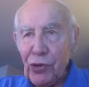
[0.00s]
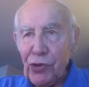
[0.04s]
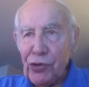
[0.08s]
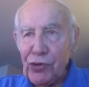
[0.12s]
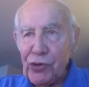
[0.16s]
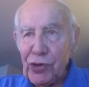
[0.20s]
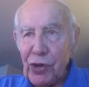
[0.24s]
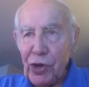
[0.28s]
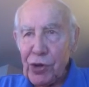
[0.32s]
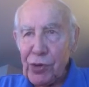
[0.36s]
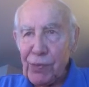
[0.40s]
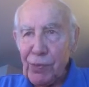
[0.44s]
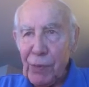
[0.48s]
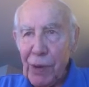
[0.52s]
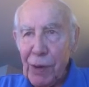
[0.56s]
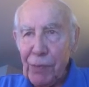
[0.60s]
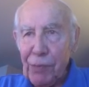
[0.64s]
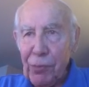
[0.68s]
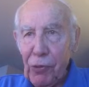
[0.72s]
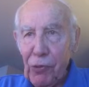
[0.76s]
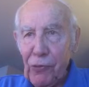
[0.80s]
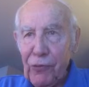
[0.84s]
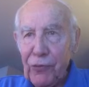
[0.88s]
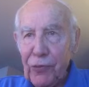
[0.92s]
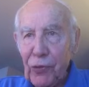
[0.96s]
un changement
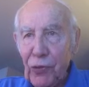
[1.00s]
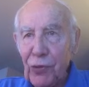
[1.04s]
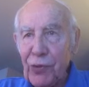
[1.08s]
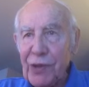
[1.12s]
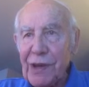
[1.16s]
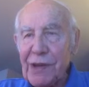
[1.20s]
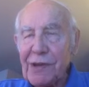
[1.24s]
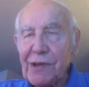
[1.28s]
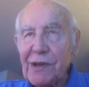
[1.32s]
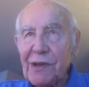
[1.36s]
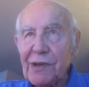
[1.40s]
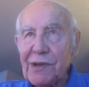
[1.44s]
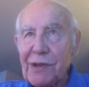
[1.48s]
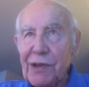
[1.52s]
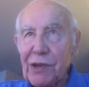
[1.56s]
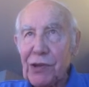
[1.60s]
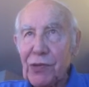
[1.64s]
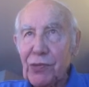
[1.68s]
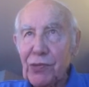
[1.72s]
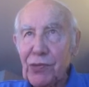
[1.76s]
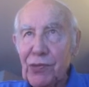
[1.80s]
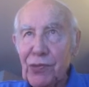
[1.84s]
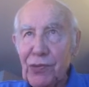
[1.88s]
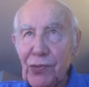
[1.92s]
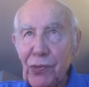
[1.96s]
profond des
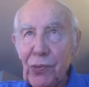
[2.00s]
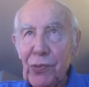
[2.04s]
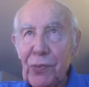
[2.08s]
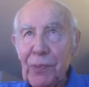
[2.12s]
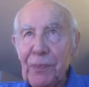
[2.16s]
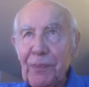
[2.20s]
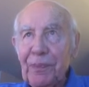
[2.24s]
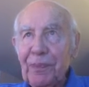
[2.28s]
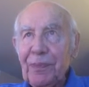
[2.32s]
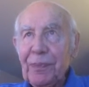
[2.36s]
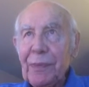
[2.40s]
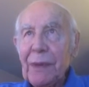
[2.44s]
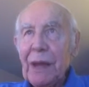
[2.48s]
institutions.